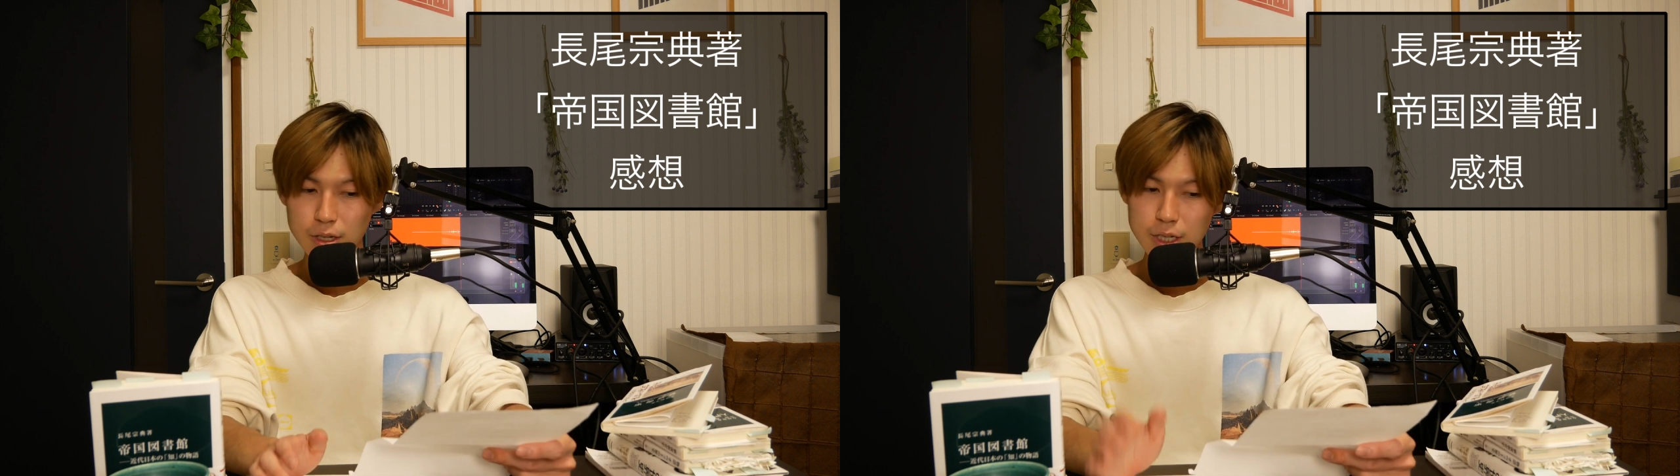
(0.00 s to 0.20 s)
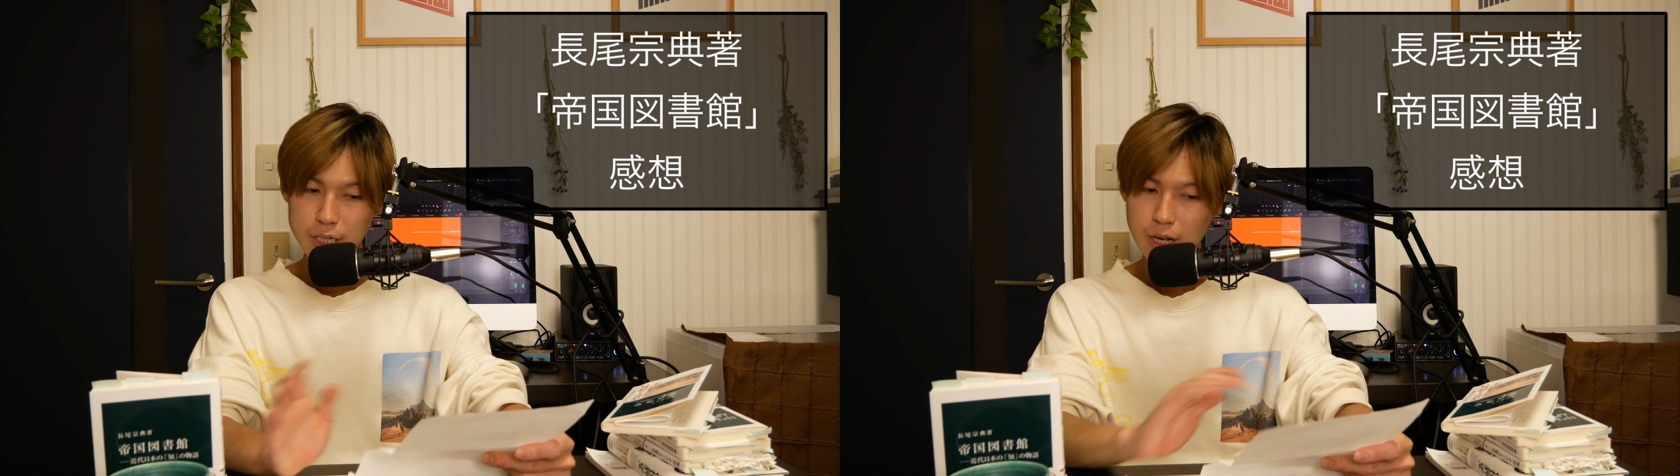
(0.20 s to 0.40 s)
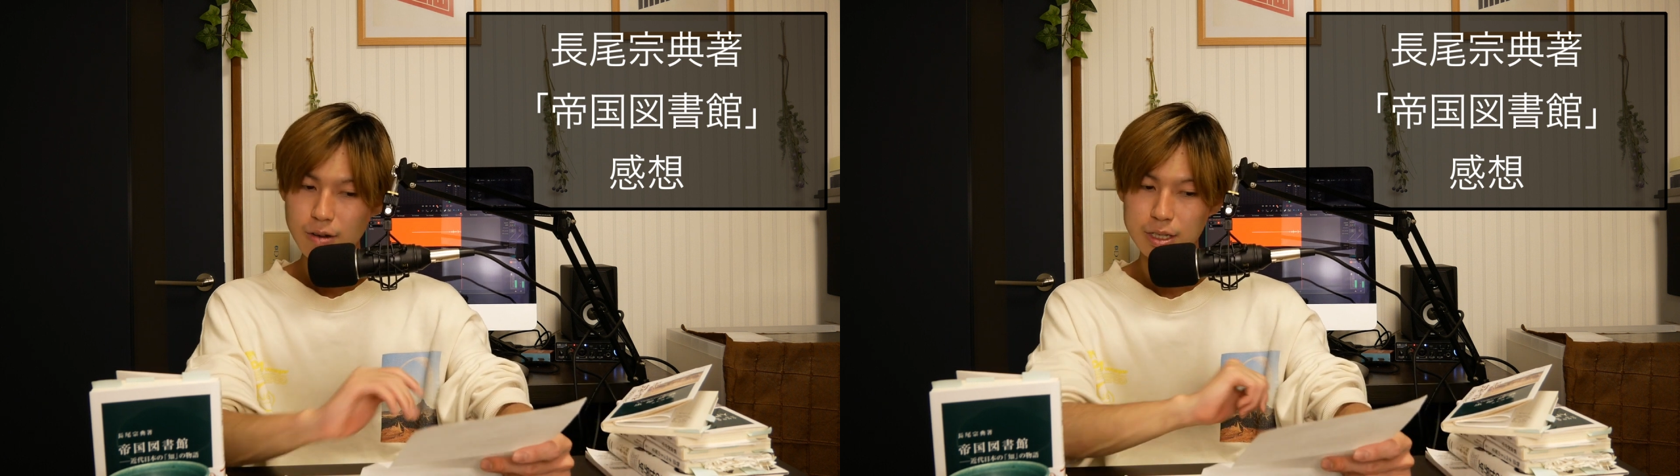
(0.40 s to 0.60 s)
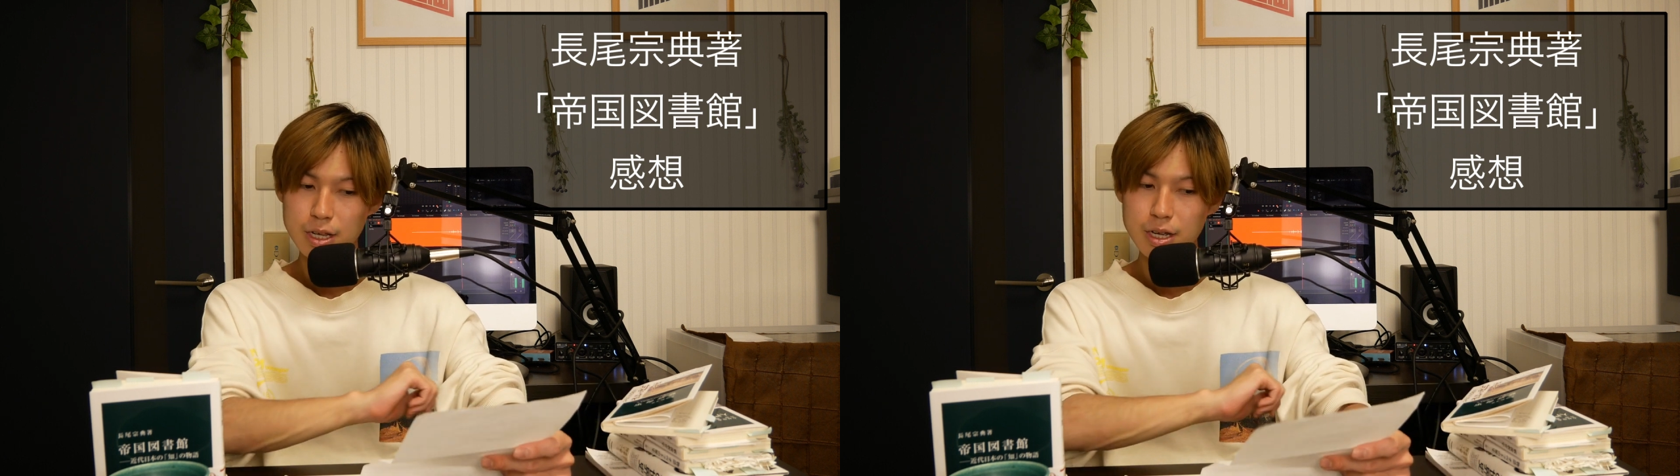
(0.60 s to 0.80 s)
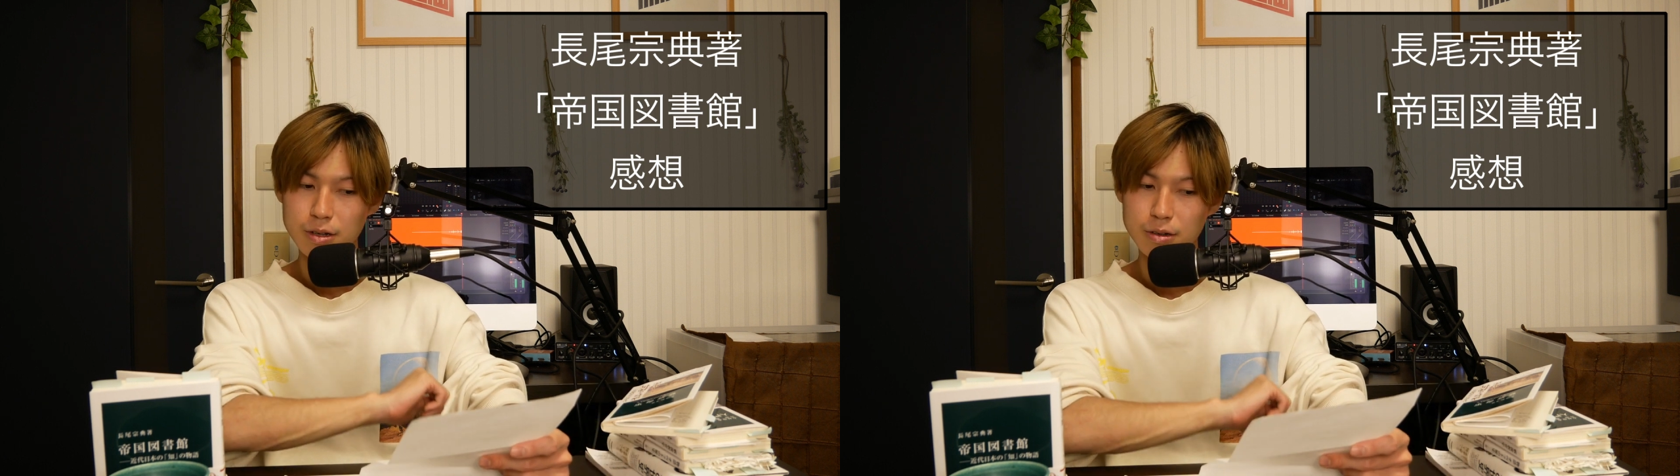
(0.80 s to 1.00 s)
市川
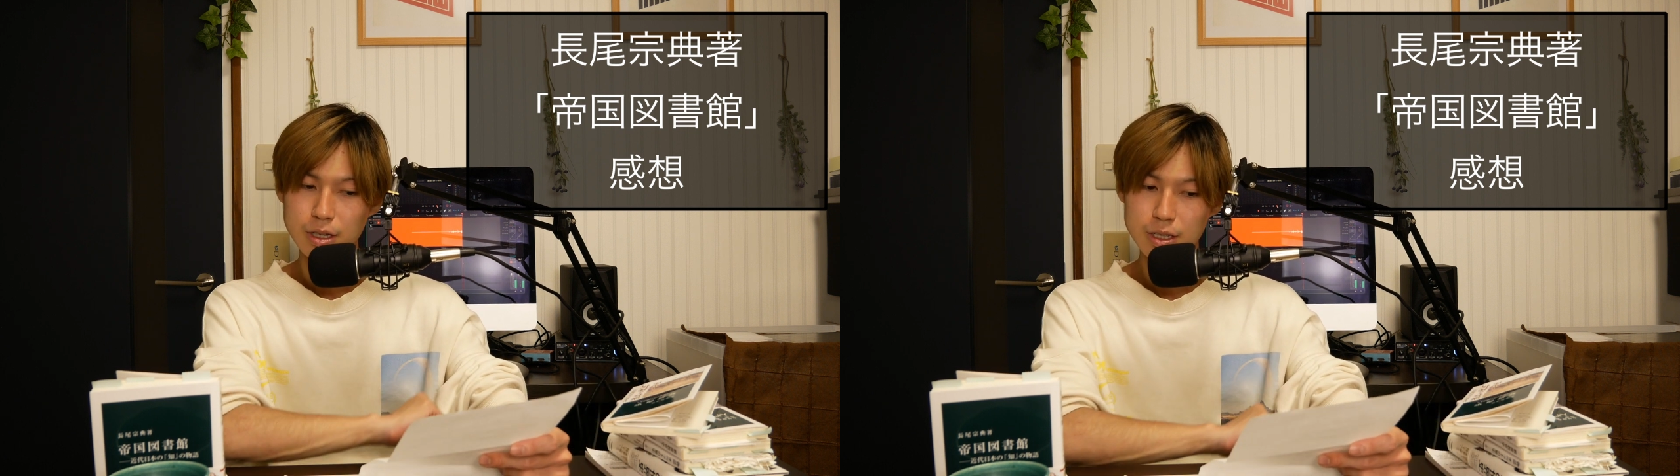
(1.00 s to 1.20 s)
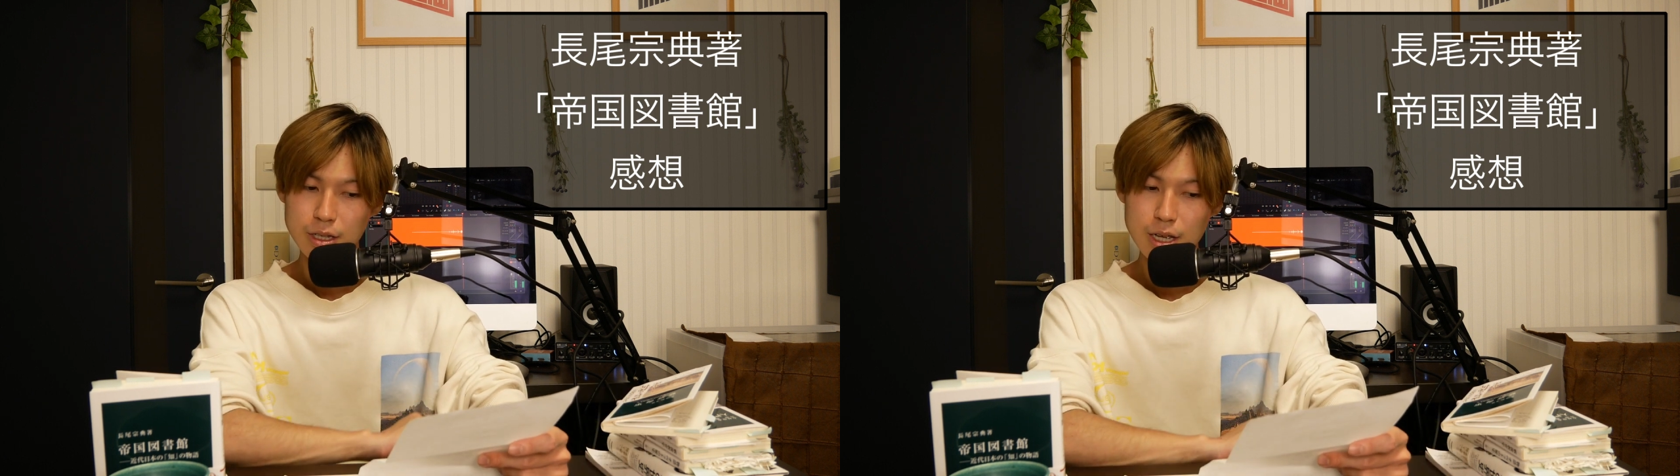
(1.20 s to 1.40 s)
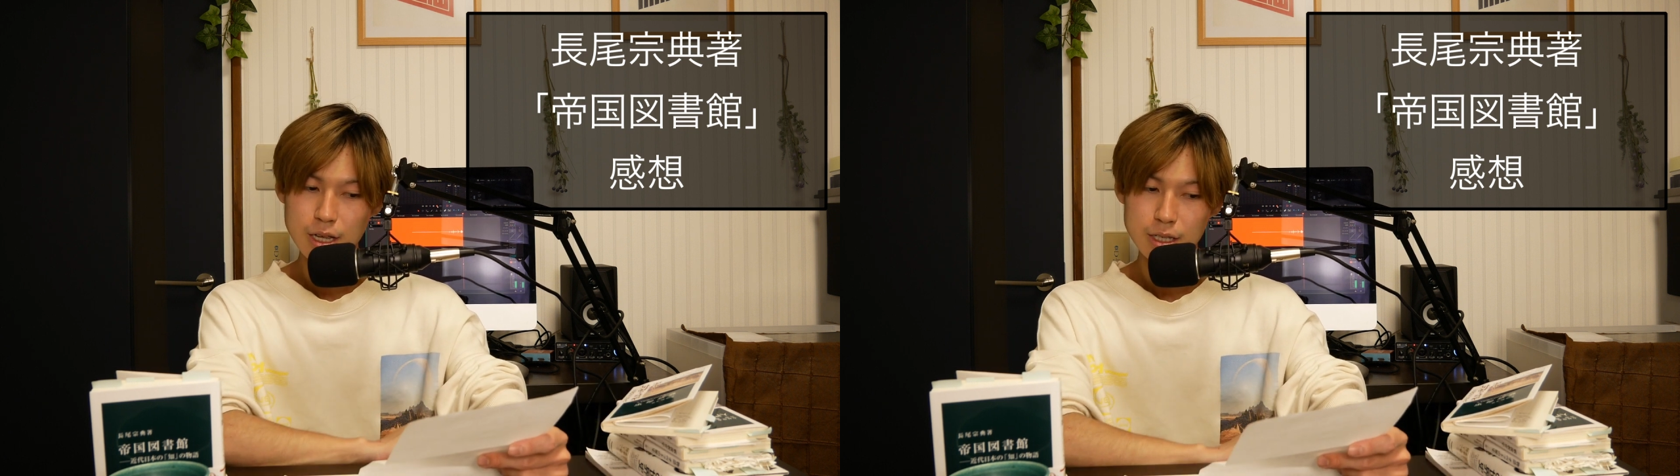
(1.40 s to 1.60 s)
清流ですね、